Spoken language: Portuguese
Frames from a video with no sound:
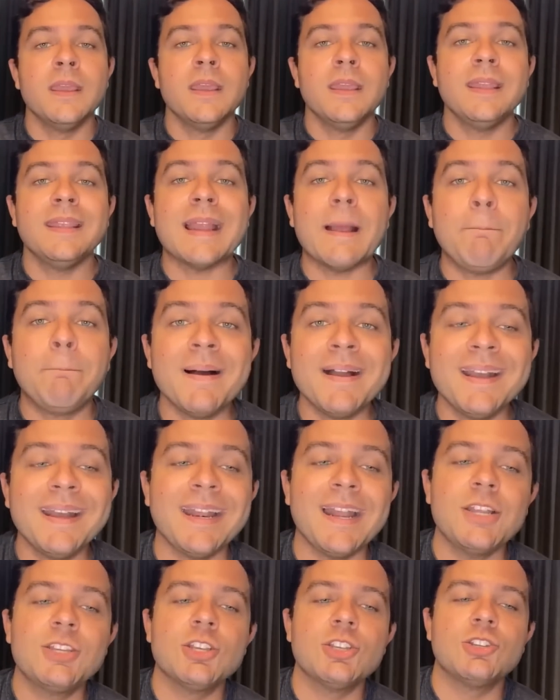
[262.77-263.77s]
E na
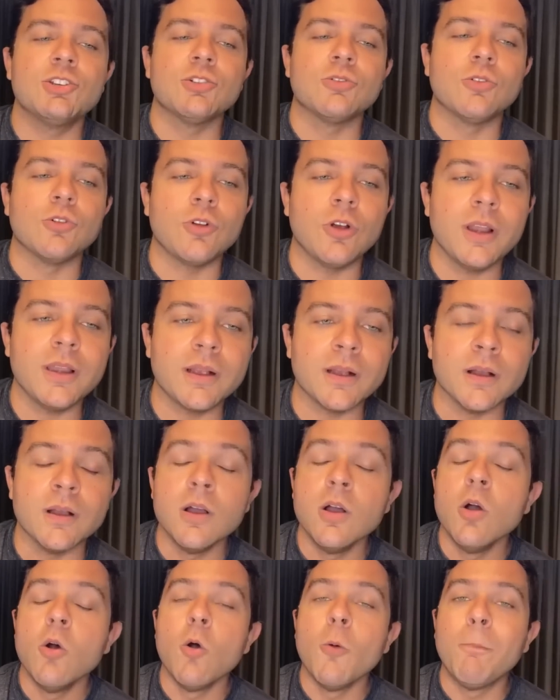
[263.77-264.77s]
pancreatite crônica,
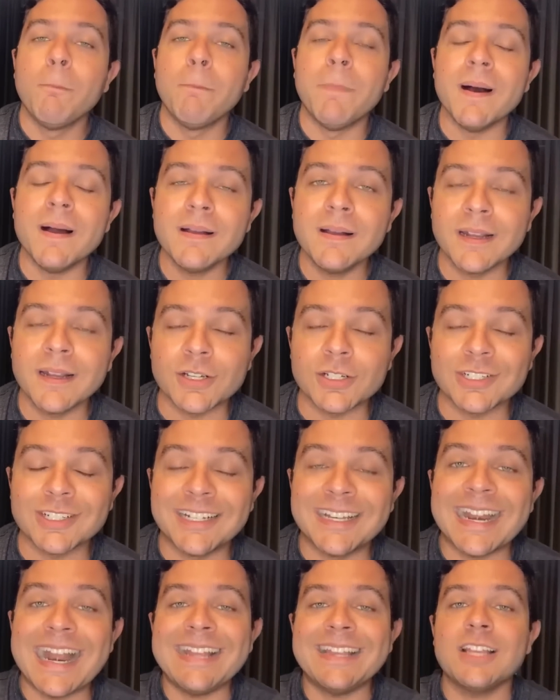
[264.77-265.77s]
o pâncreas
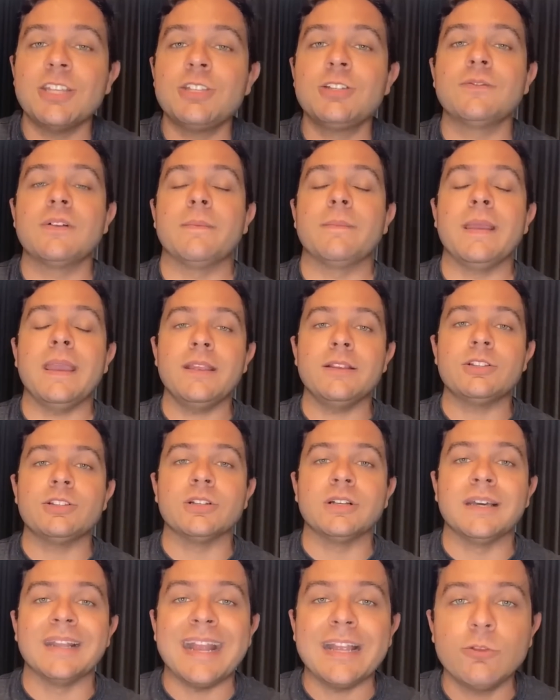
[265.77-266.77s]
gradativamente,
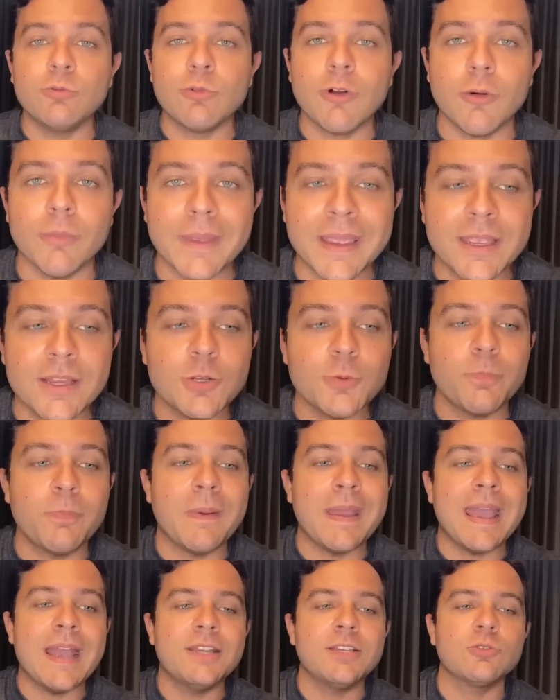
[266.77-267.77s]
gradualmente,
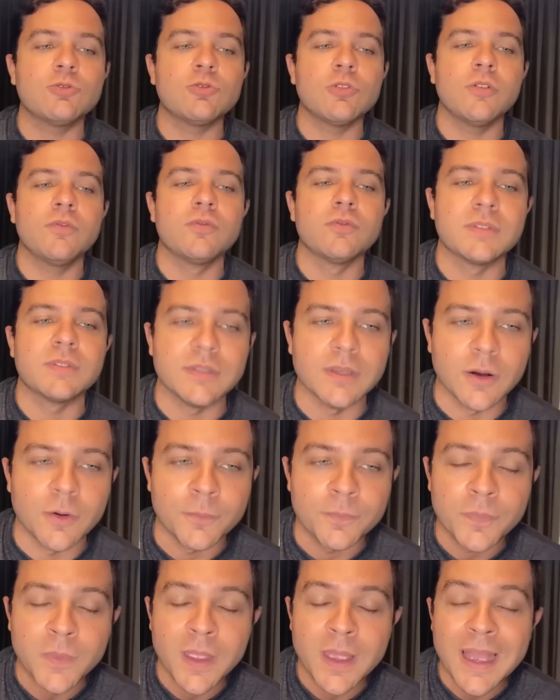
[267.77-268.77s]
perde a sua função,
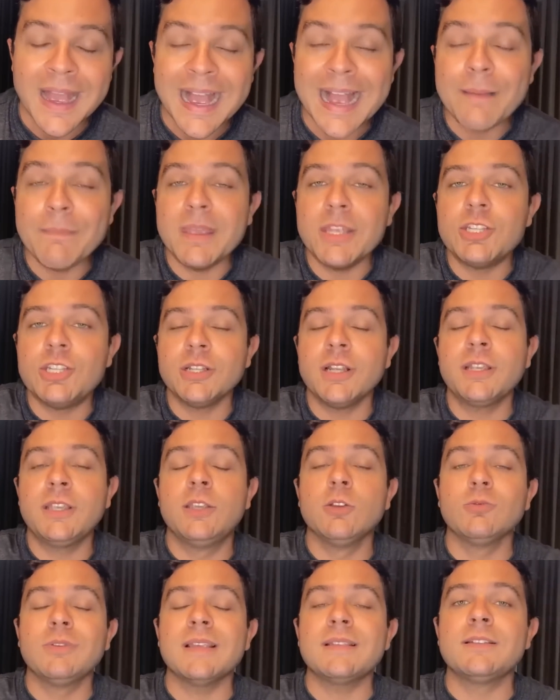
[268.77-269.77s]
à medida
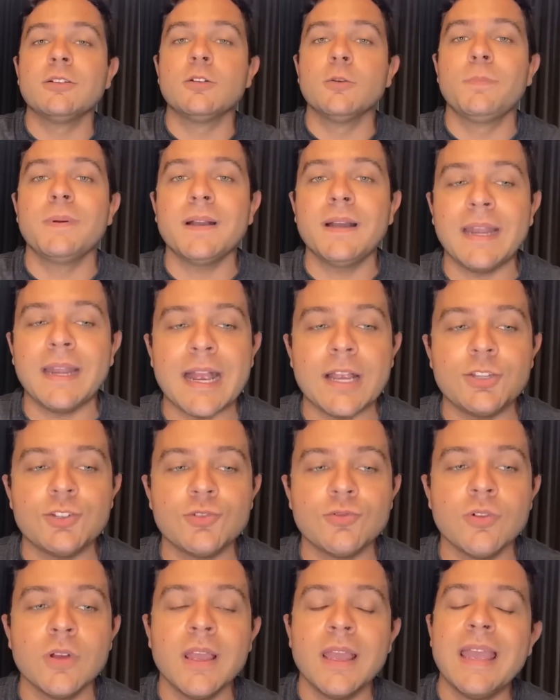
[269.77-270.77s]
que o tecido
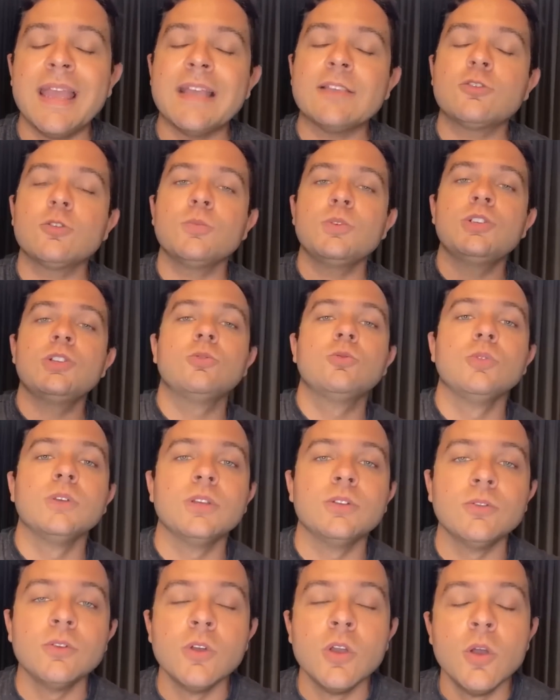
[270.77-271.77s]
pancreático é
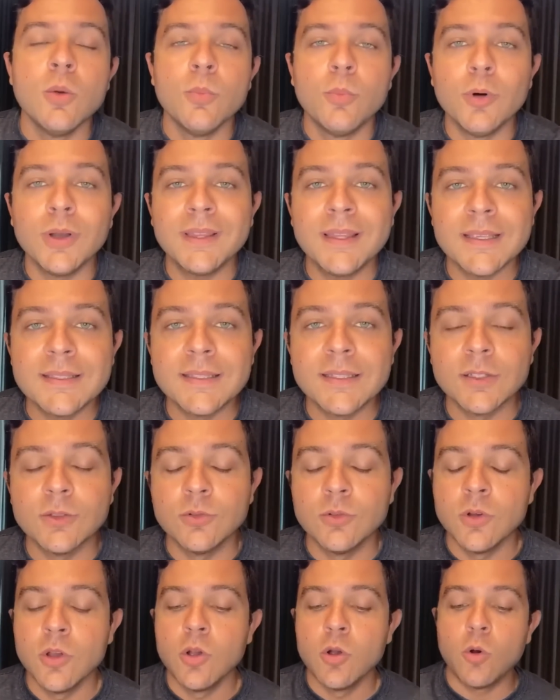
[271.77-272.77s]
substituído por
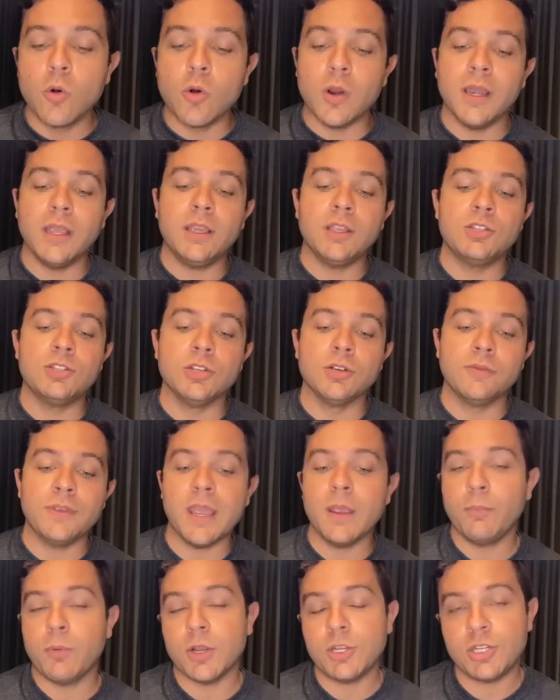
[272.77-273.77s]
tecido conectivo. E
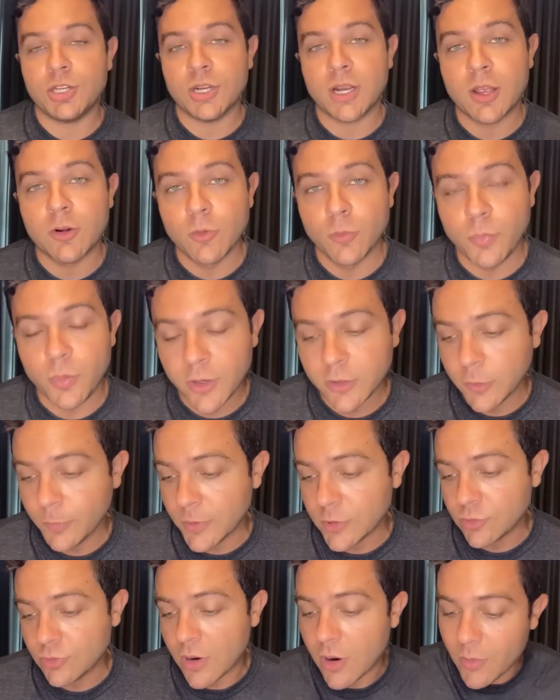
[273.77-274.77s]
aí pode chegar num ponto,
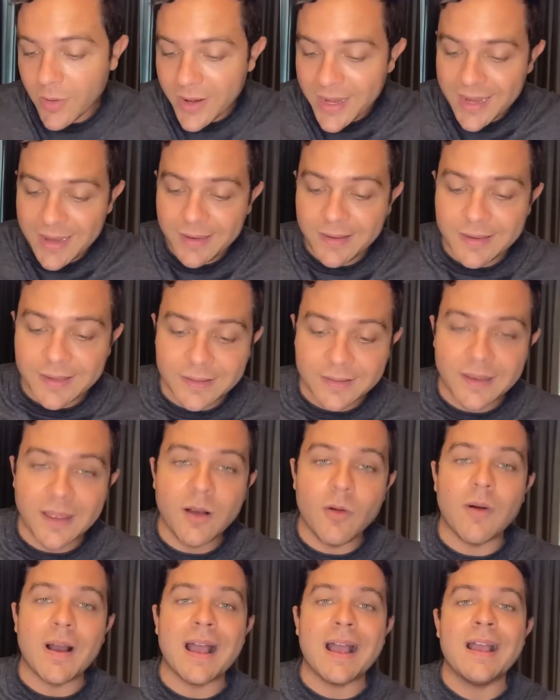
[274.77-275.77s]
pessoal, em que
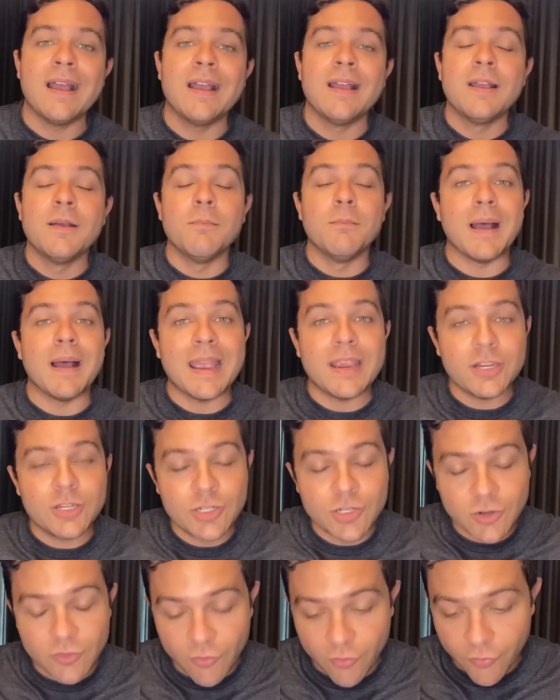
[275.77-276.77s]
não há
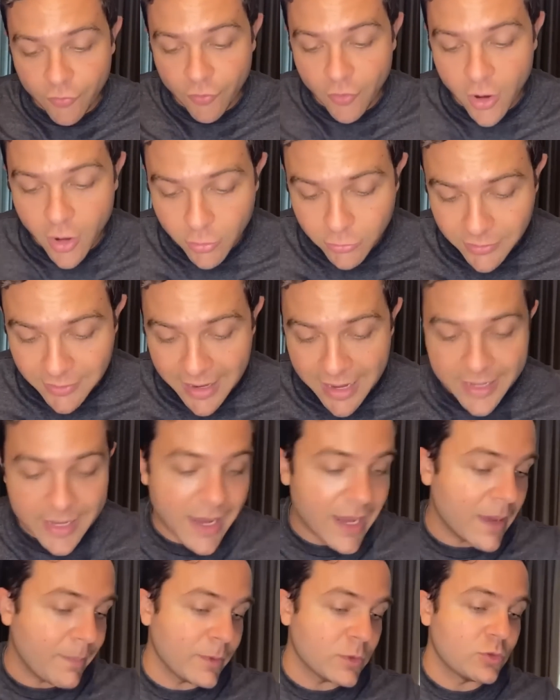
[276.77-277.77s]
mais volta. E
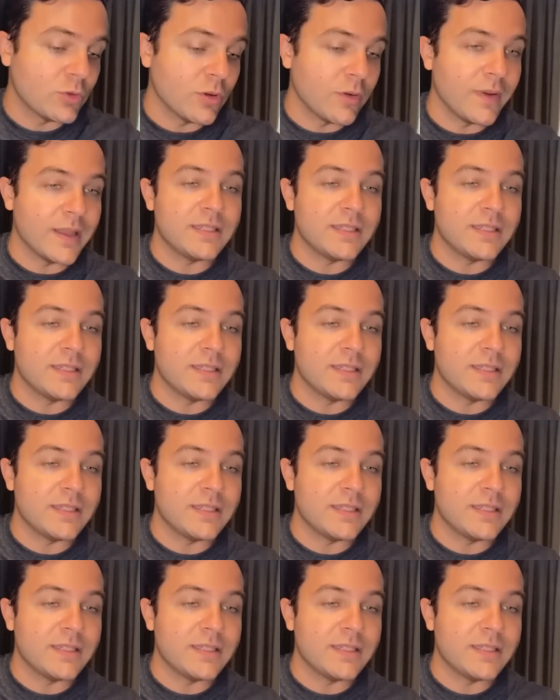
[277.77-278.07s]
aí a pessoa vai